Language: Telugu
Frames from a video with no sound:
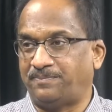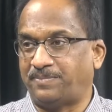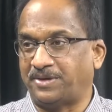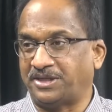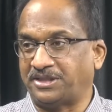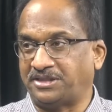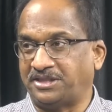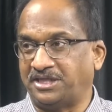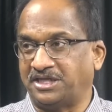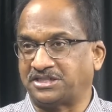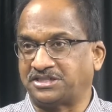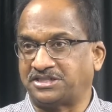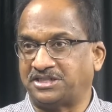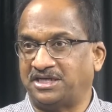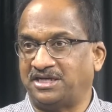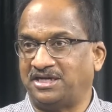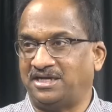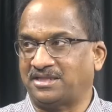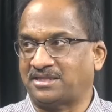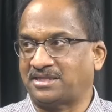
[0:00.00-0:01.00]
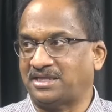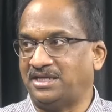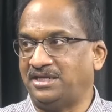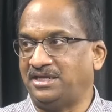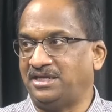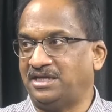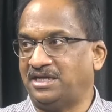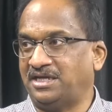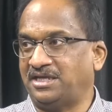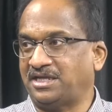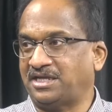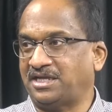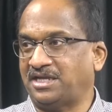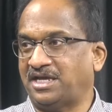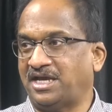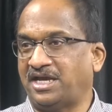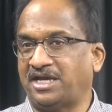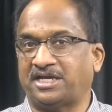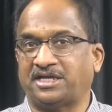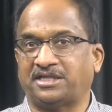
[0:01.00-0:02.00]
ప్రత్యక్షంగా సైన్యానికి
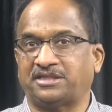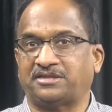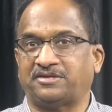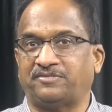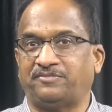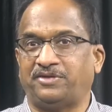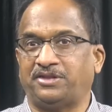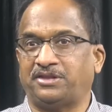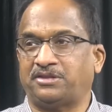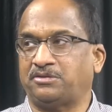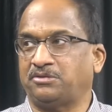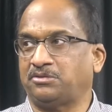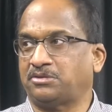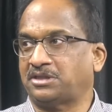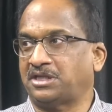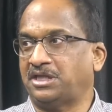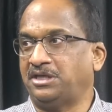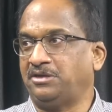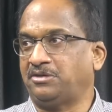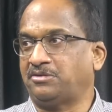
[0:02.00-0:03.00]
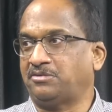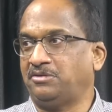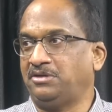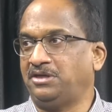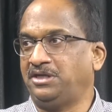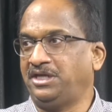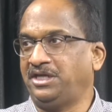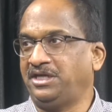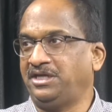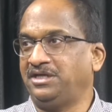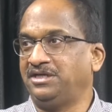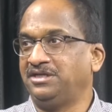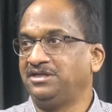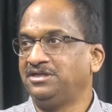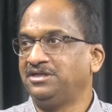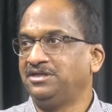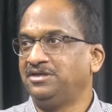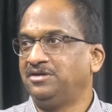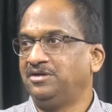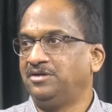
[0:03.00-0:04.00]
నాయకత్వం వహిస్తూ సైనికుల్ని
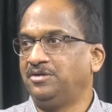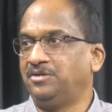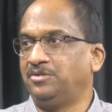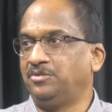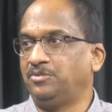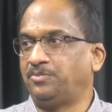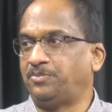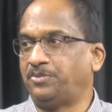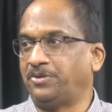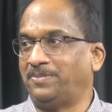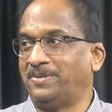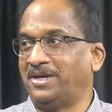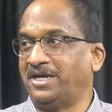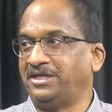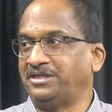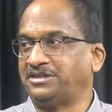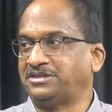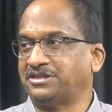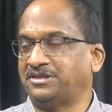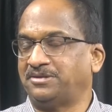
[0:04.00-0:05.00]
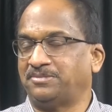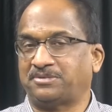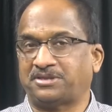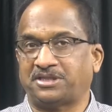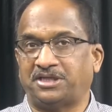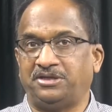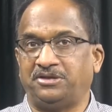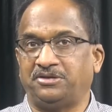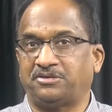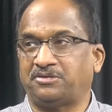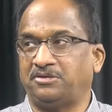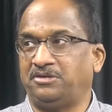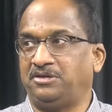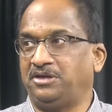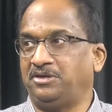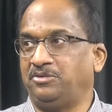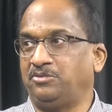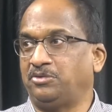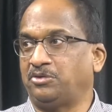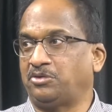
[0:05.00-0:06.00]
పురమాయించడం
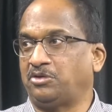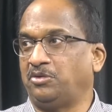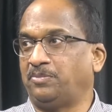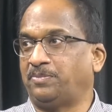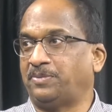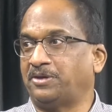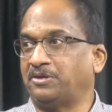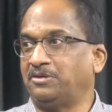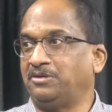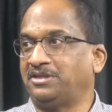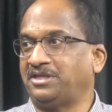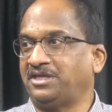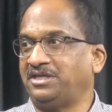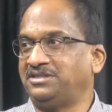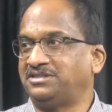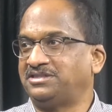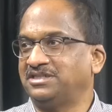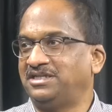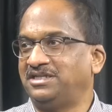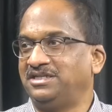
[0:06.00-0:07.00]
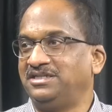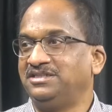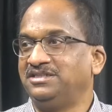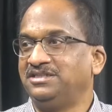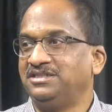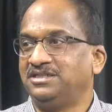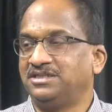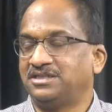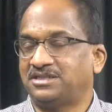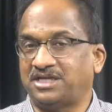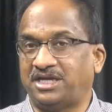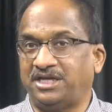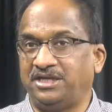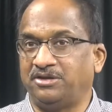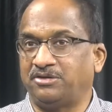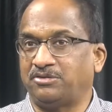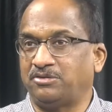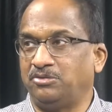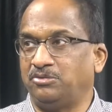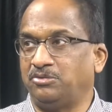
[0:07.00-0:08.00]
సైనికుల్ని ఉరుకులు పరుగులు తీయించాలి
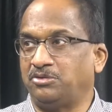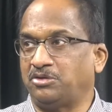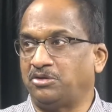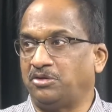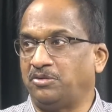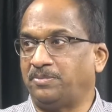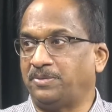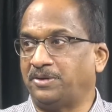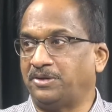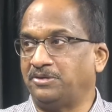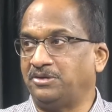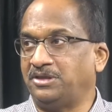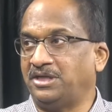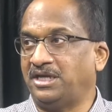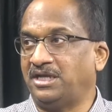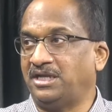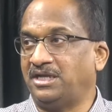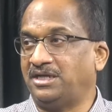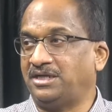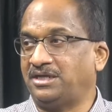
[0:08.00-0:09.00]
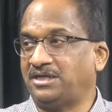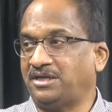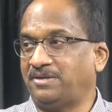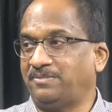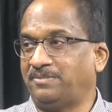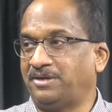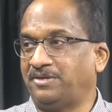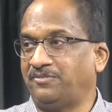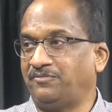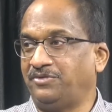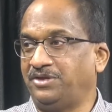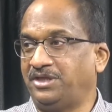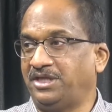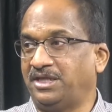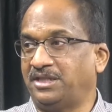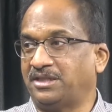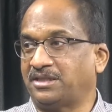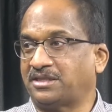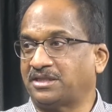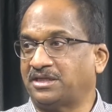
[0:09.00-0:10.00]
సైనికులు ఉరుకులు పరుగులు చేయాలంటే మనం
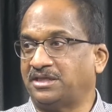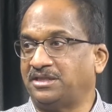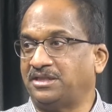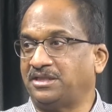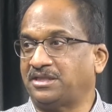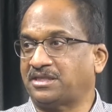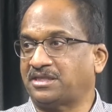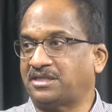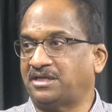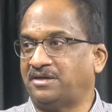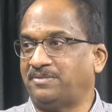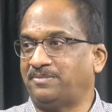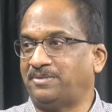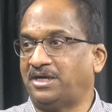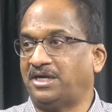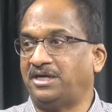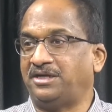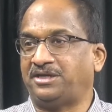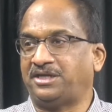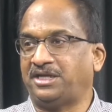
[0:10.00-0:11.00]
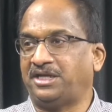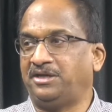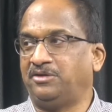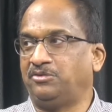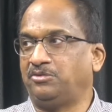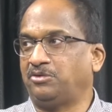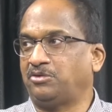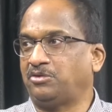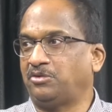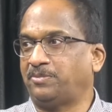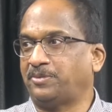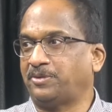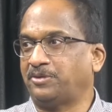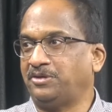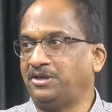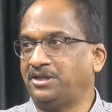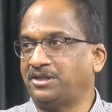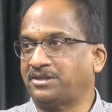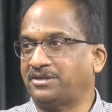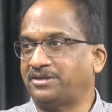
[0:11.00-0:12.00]
విజయం సాధిస్తాం అంటేనే ఉరుకులు
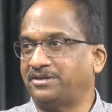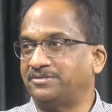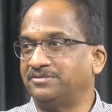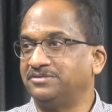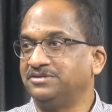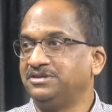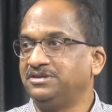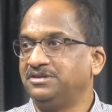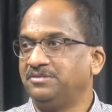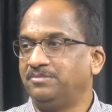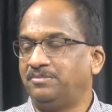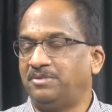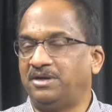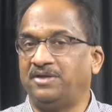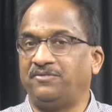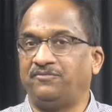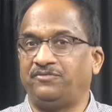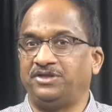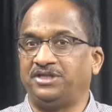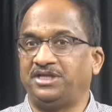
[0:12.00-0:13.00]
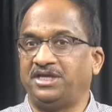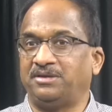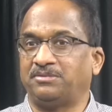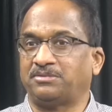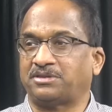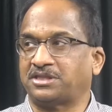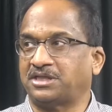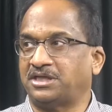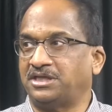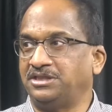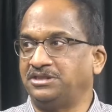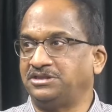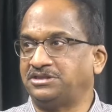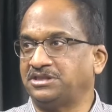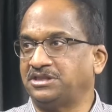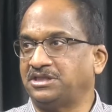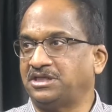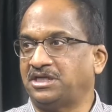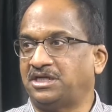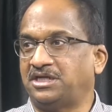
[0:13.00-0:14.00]
పరుగులు చేస్తారు మనం విజయం
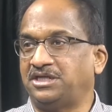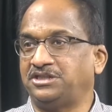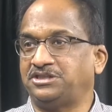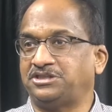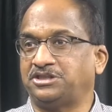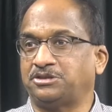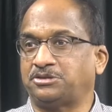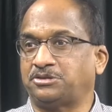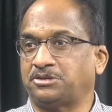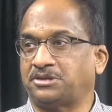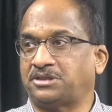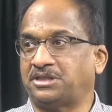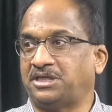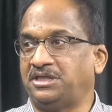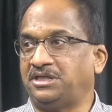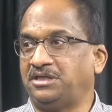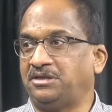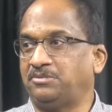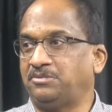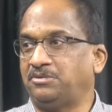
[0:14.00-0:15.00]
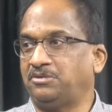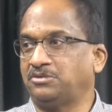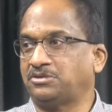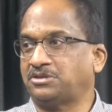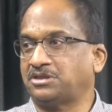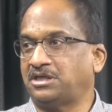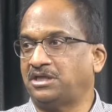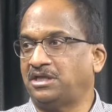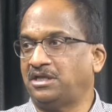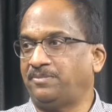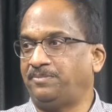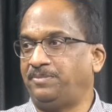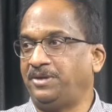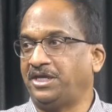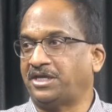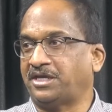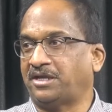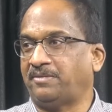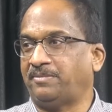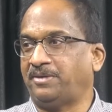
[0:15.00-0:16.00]
సాధించం కానీ శత్రు సైన్యంలో చాలా
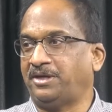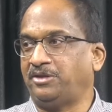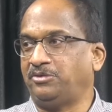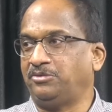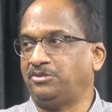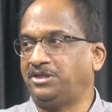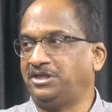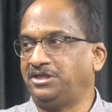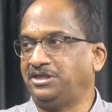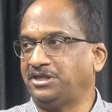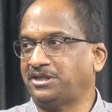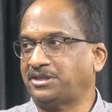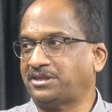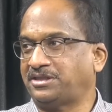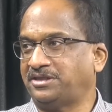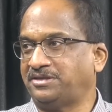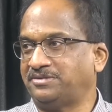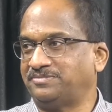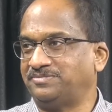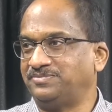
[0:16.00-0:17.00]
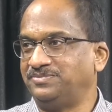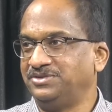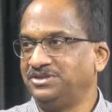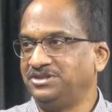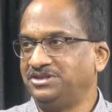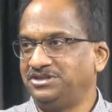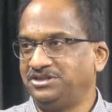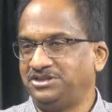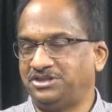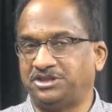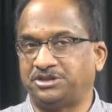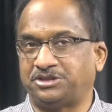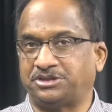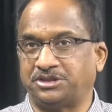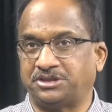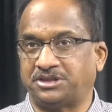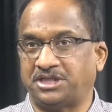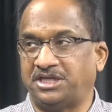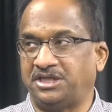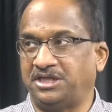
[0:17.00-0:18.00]
భీకరమైన యుద్ధం చేస్తాం
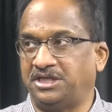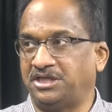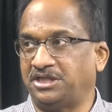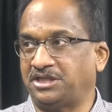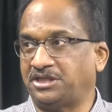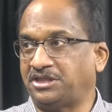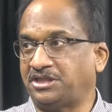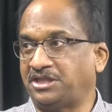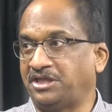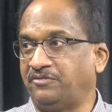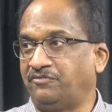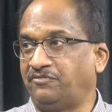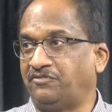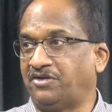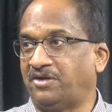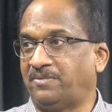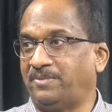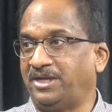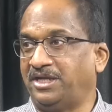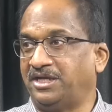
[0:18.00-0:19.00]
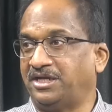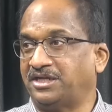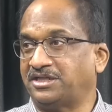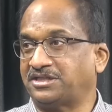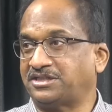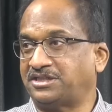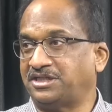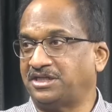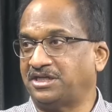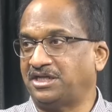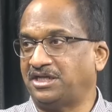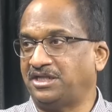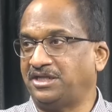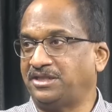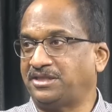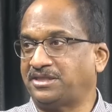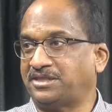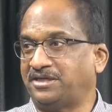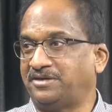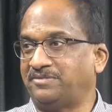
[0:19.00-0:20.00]
శత్రు సైన్యానికి తీవ్రమైన నష్టం
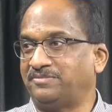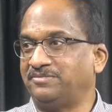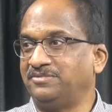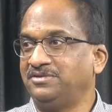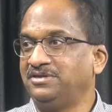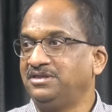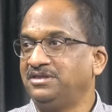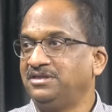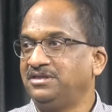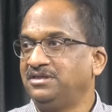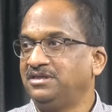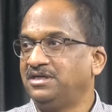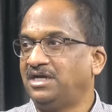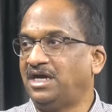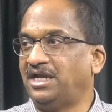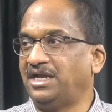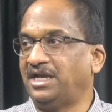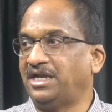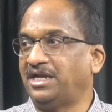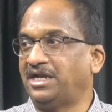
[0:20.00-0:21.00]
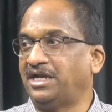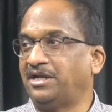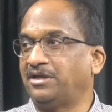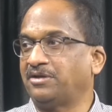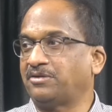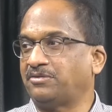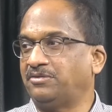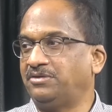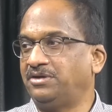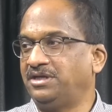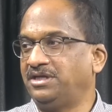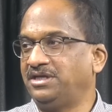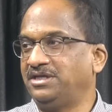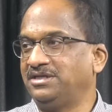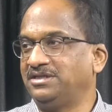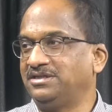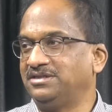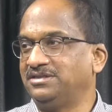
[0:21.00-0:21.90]
కలిగిస్తాం అని అన్నాడు అనుకోండి